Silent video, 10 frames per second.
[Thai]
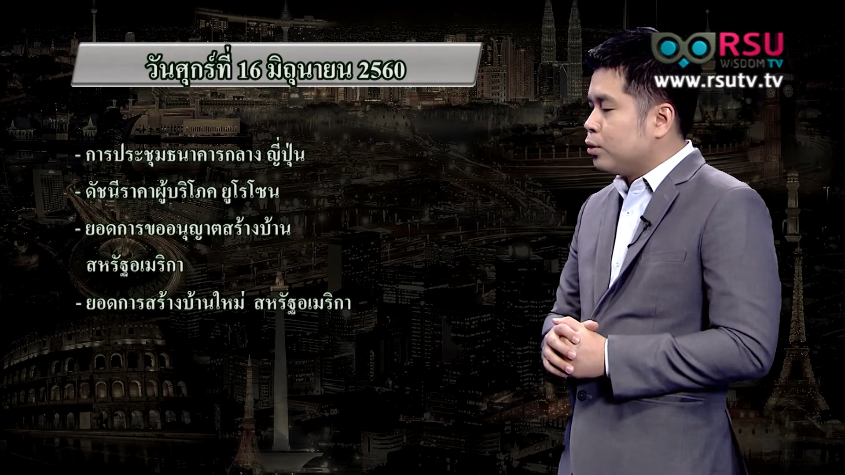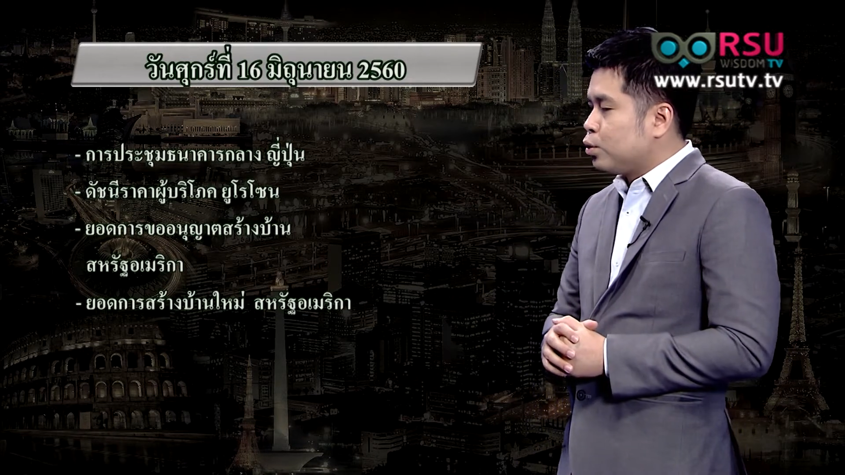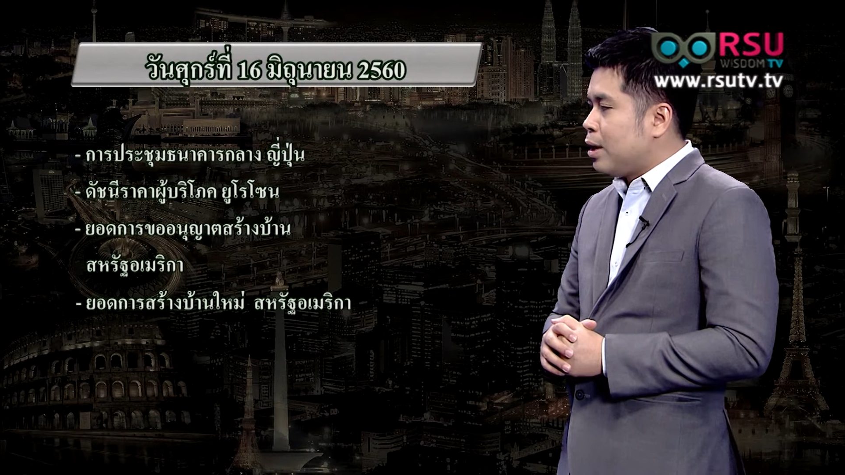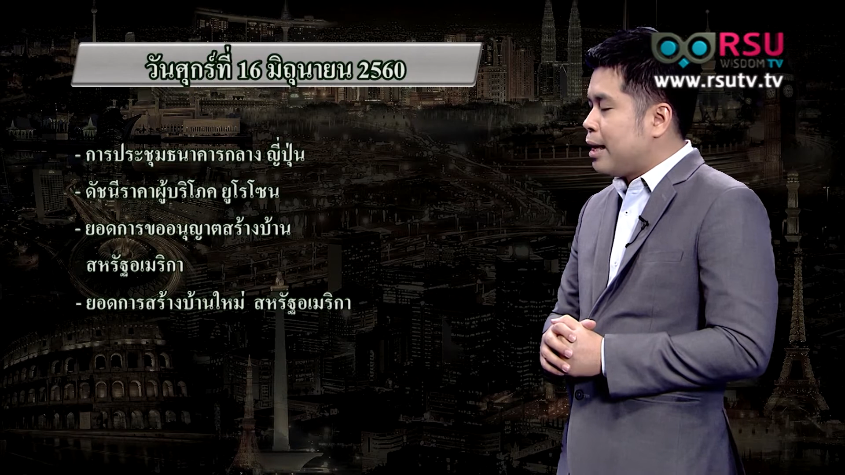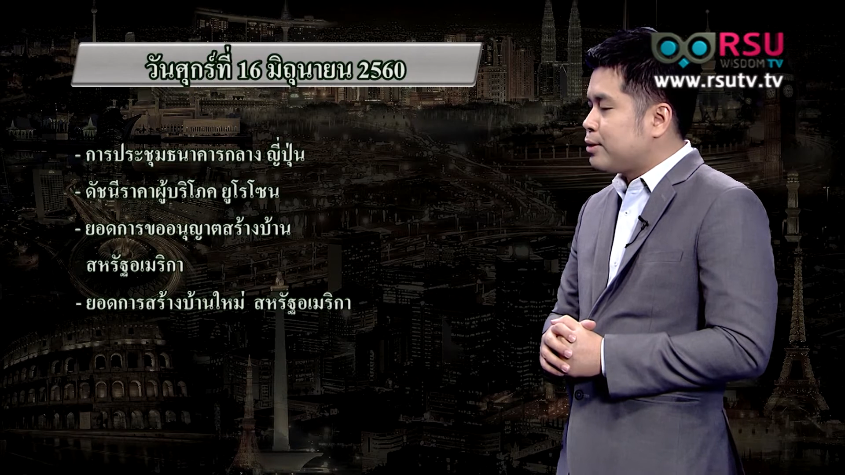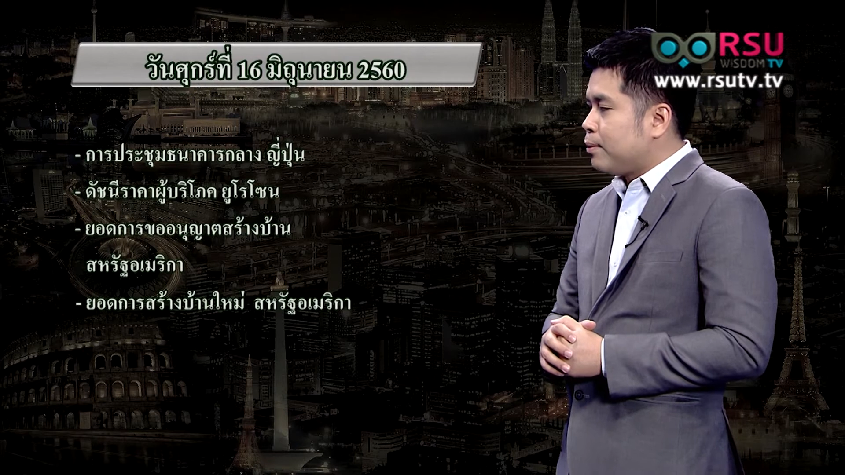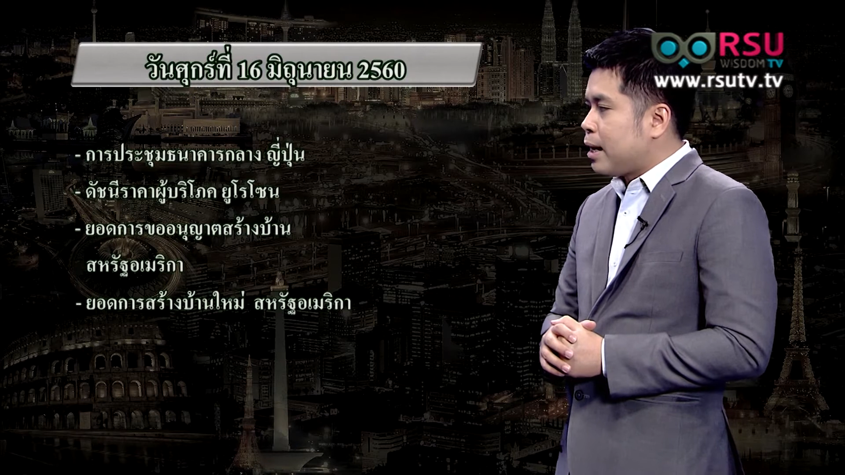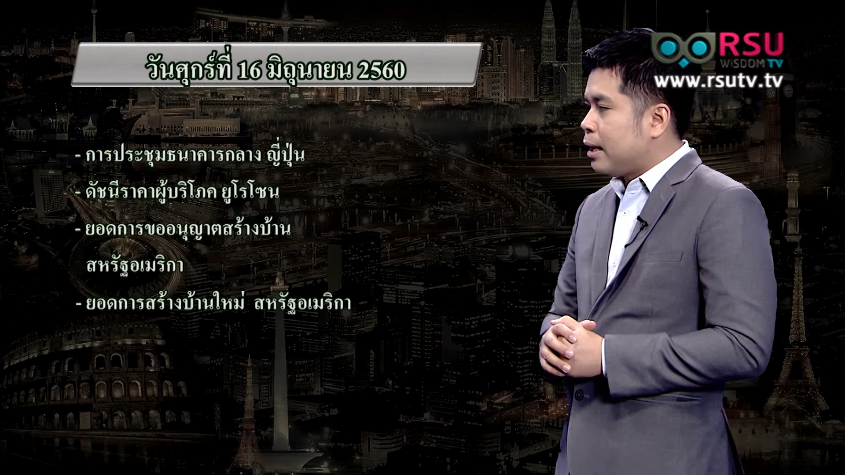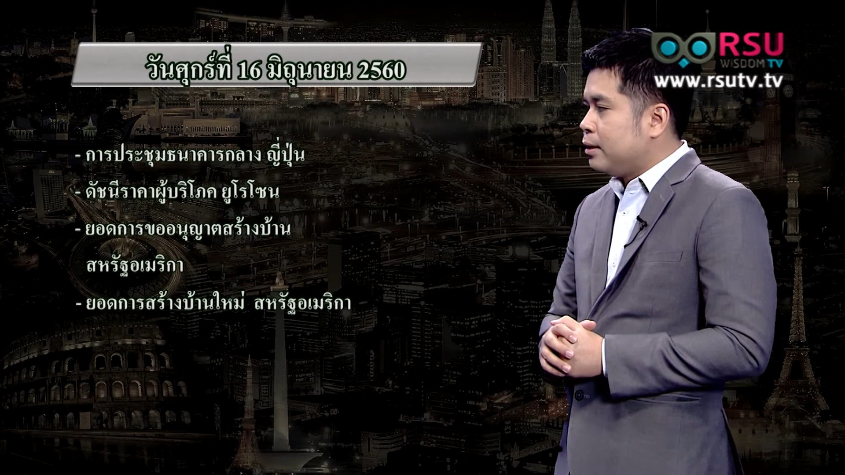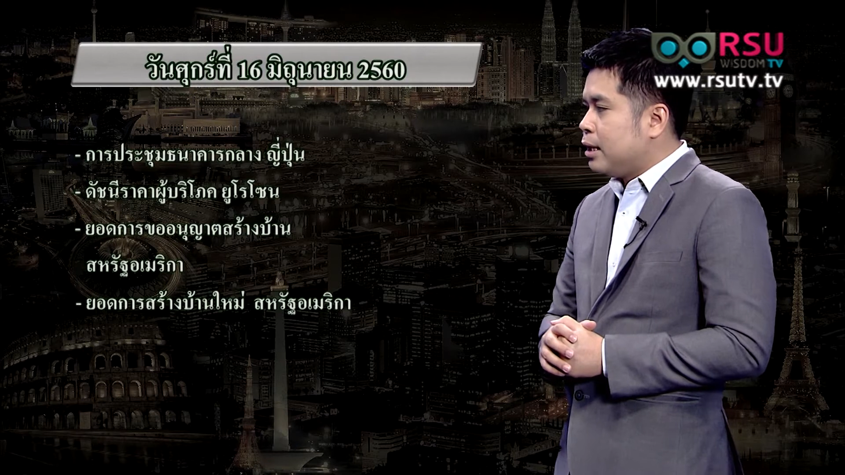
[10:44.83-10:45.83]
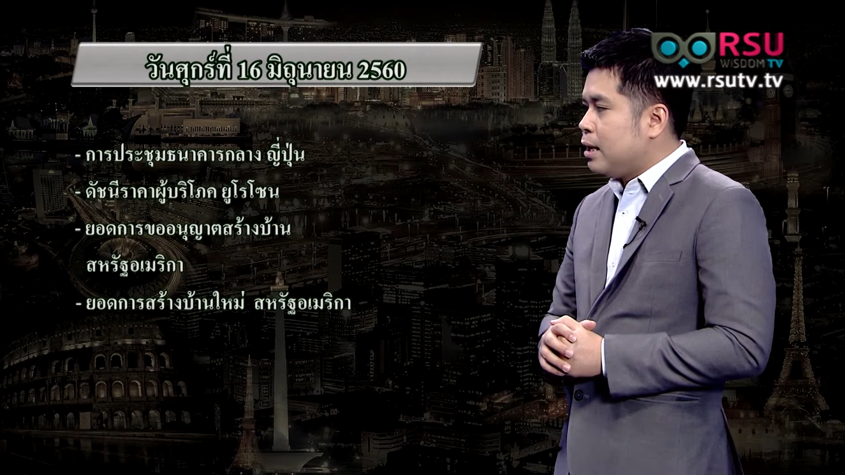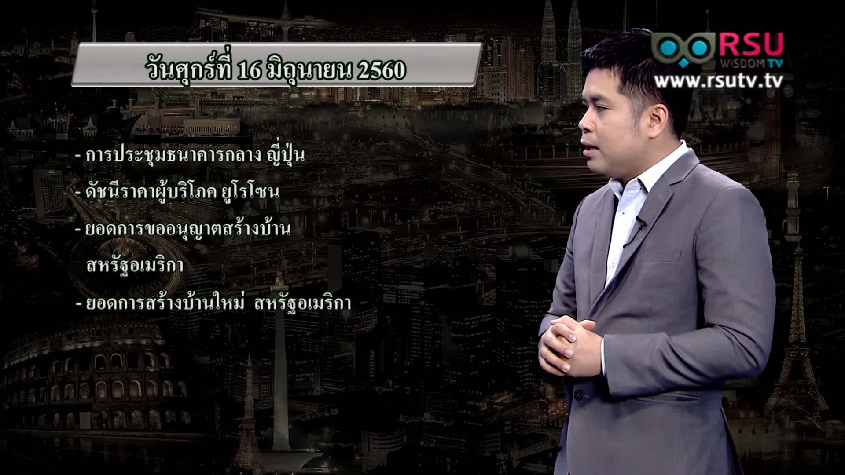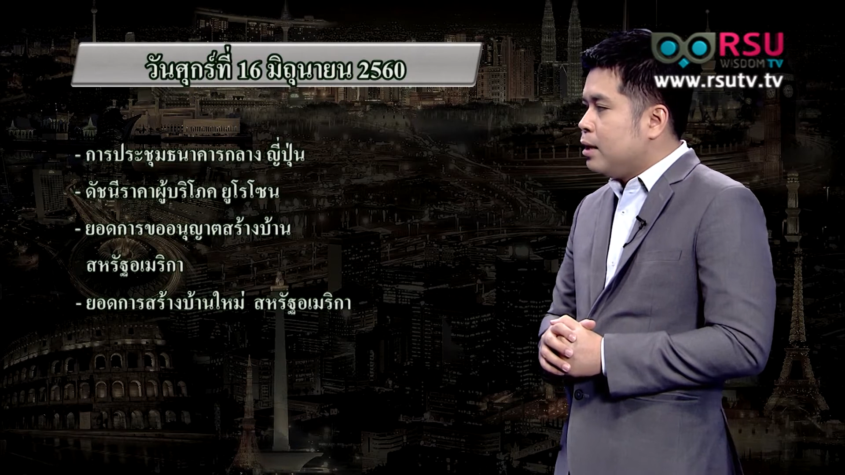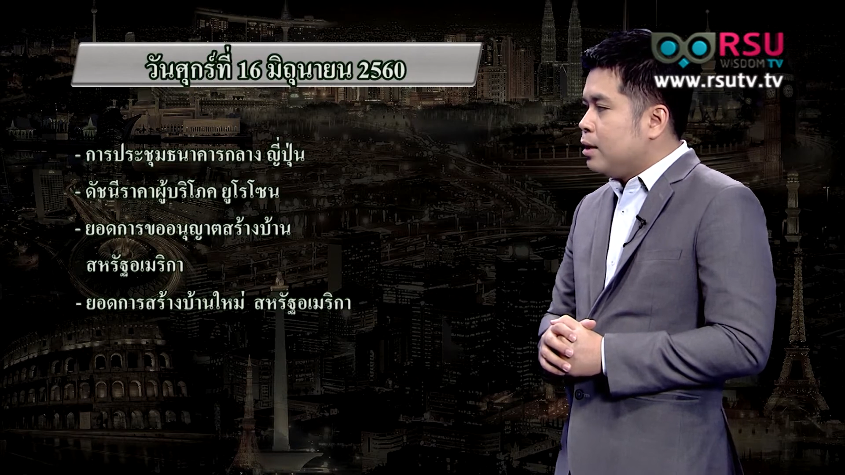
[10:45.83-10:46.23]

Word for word: 2 ตัวเลขสำคัญที่